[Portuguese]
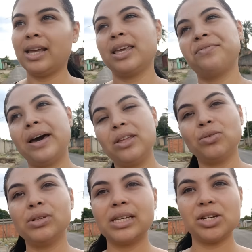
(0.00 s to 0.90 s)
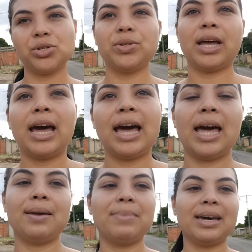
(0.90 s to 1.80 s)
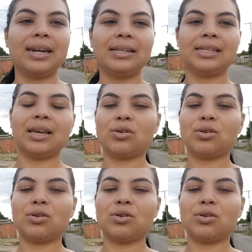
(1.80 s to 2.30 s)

que vai nos ajudar a emagrecer,